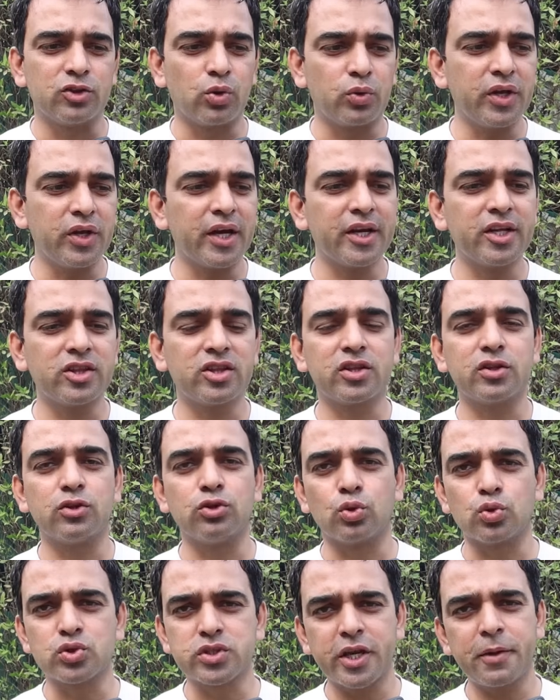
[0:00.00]
दुनिया के
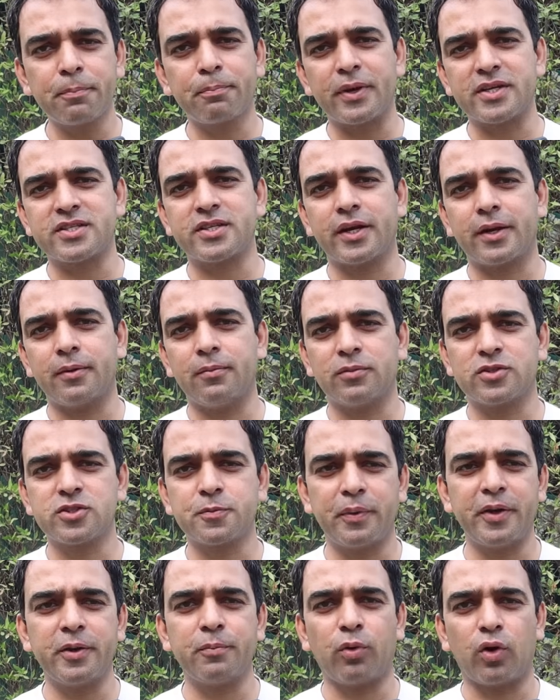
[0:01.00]
दूसरे पेसर
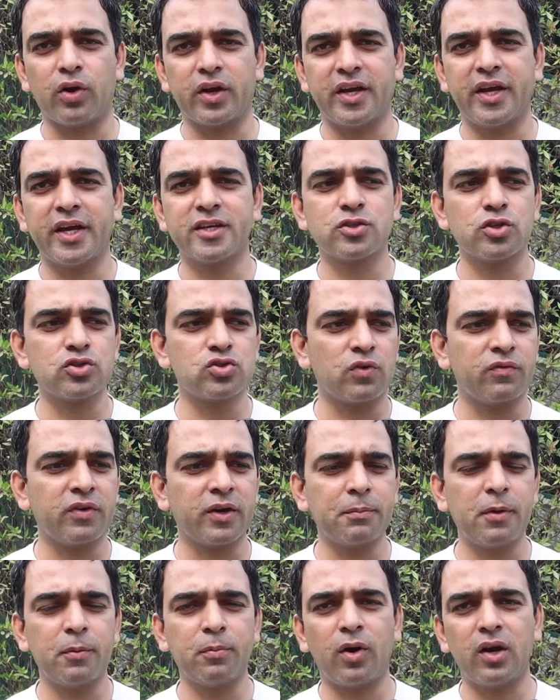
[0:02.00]
स्पीड बॉलर हैं
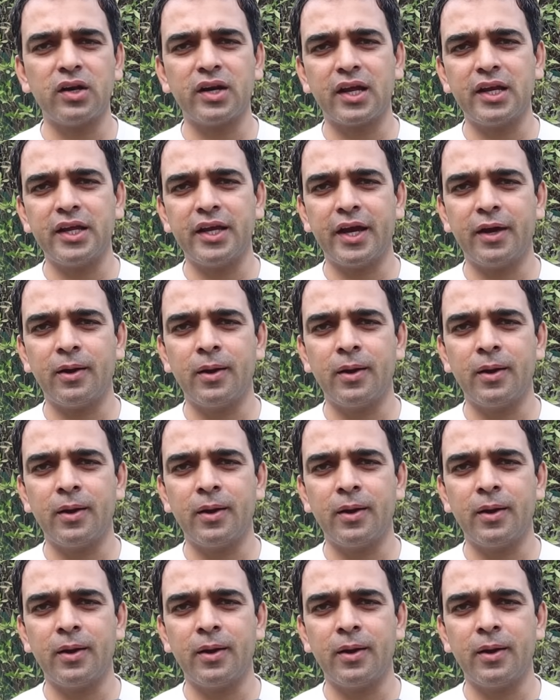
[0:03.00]
एक पे बॉल डाली